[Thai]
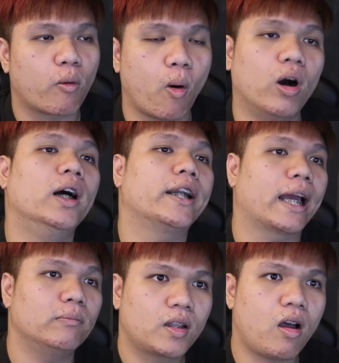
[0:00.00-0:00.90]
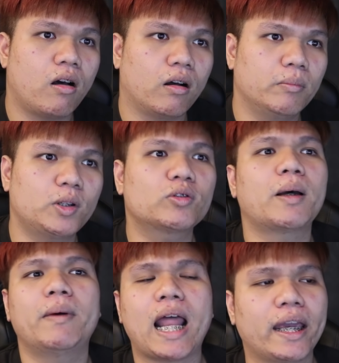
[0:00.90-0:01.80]
ฟ็อกบอกเนี่ยก็ไม่ต้อง
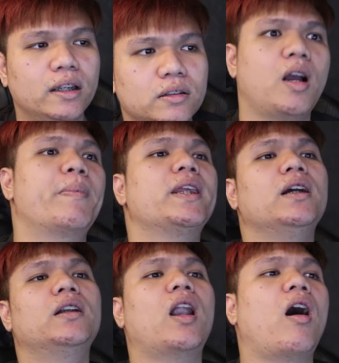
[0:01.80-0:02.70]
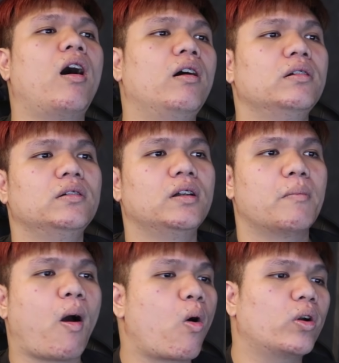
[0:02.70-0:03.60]
ทำอะไรก็ไปยืนรอ
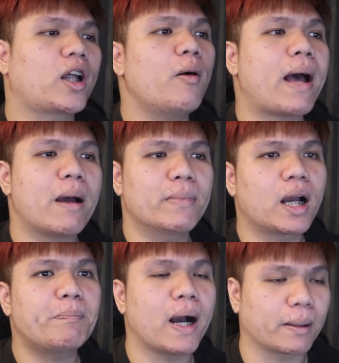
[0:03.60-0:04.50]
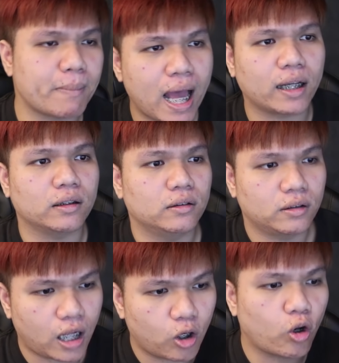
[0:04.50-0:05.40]
พอคนเข้ามามึงก็เปิดม่าน
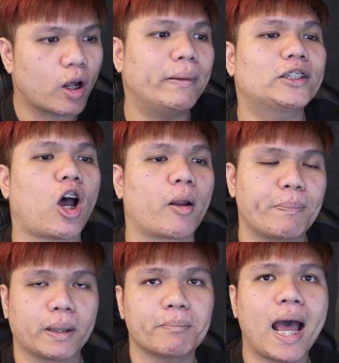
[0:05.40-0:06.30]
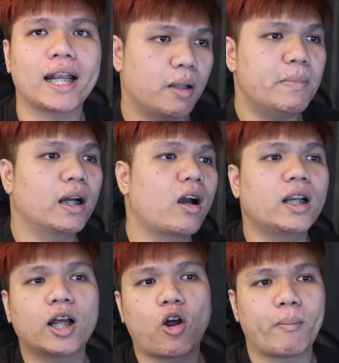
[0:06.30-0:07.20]
เอารถเข้าไปจอดปิดม่านแล้วมึงก็
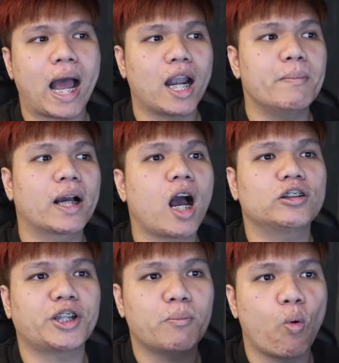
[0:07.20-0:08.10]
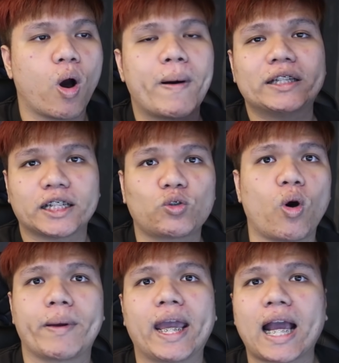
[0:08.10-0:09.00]
เดินออกมาแล้วมึงก็เอาสบู่ผ้าเช็ดตัว
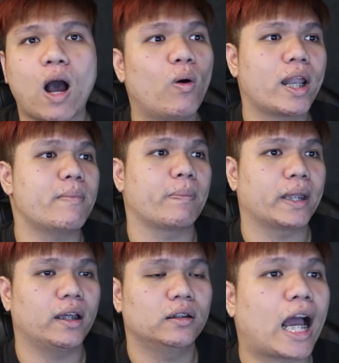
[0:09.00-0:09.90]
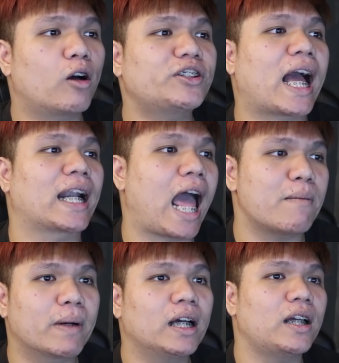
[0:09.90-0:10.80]
ไปให้เขาอะไรแบบนี้ถ้าเขาสั่ง
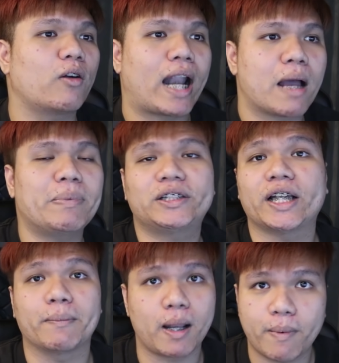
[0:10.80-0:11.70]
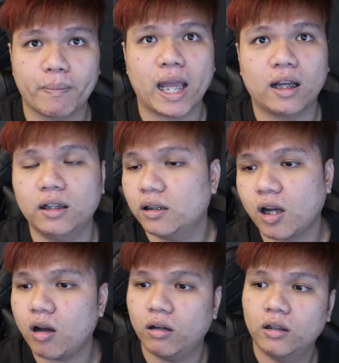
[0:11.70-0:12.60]
น้ำมึงก็เอาน้ำไปเสิร์ฟอะไรแบบเนี้ยก็